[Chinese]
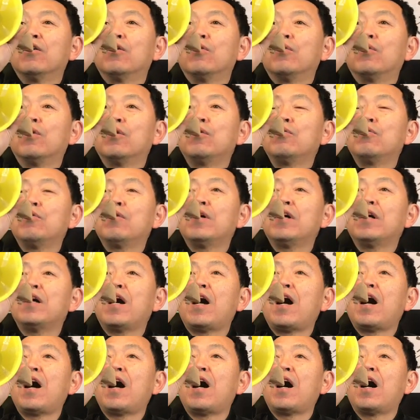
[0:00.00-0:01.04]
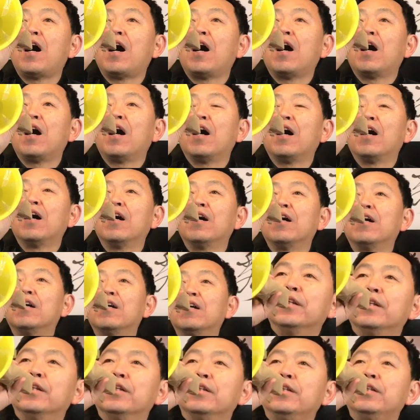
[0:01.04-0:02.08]
文贵啊！
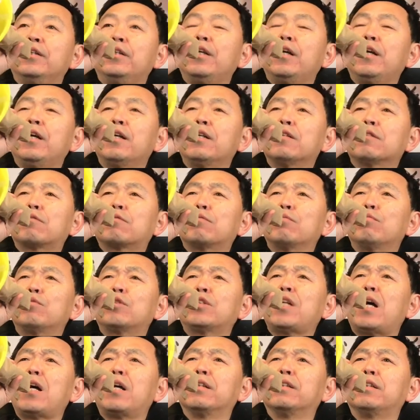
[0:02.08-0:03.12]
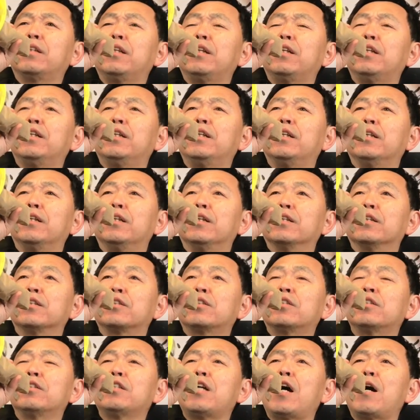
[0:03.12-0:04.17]
耶稣、上帝、
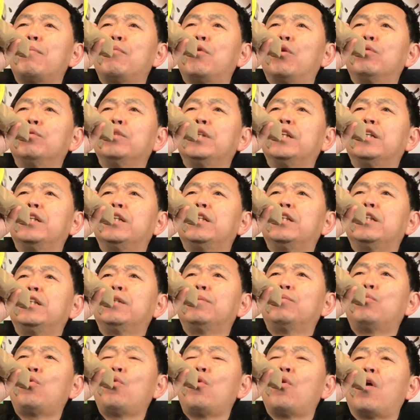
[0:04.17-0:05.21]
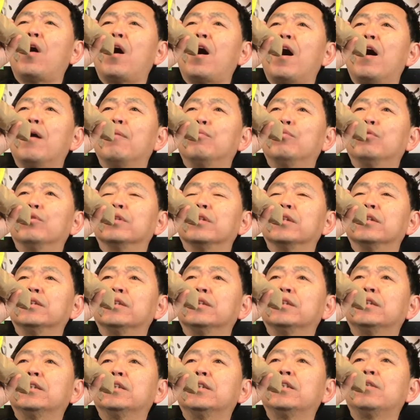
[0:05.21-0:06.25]
释迦牟尼、穆罕默
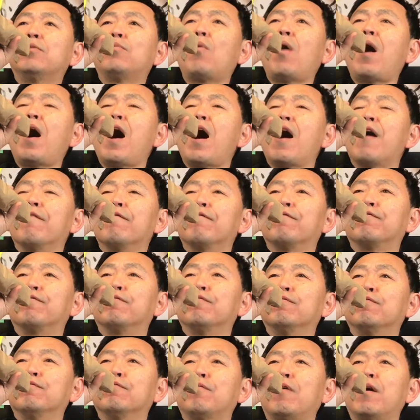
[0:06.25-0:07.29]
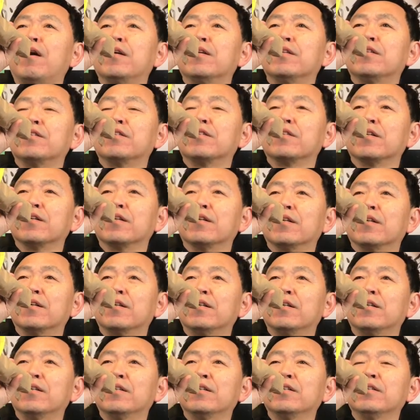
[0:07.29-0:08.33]
德，万福万
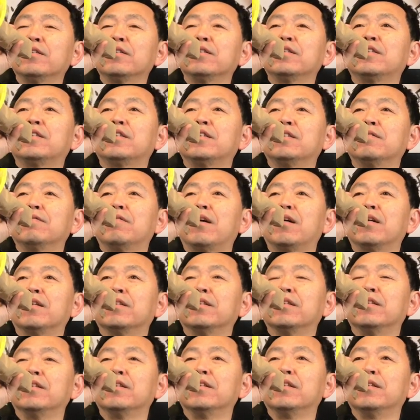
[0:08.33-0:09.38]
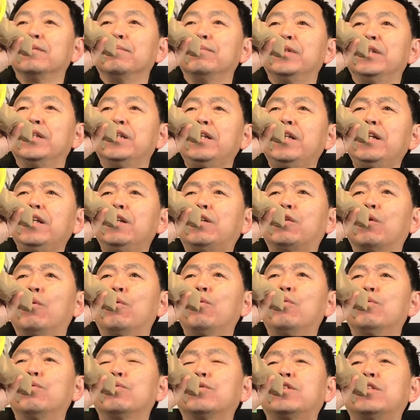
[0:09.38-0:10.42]
神！希望你迷
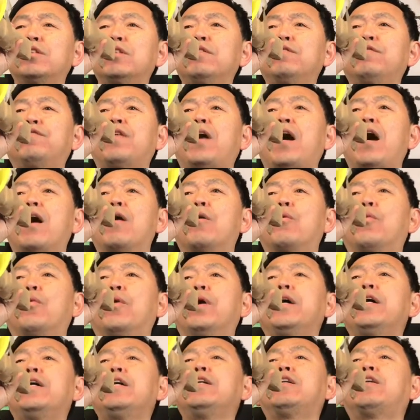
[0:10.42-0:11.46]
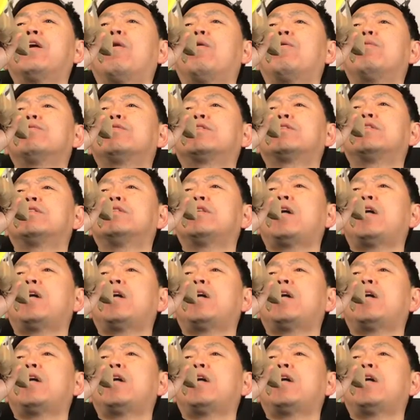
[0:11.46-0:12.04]
途知返，回头是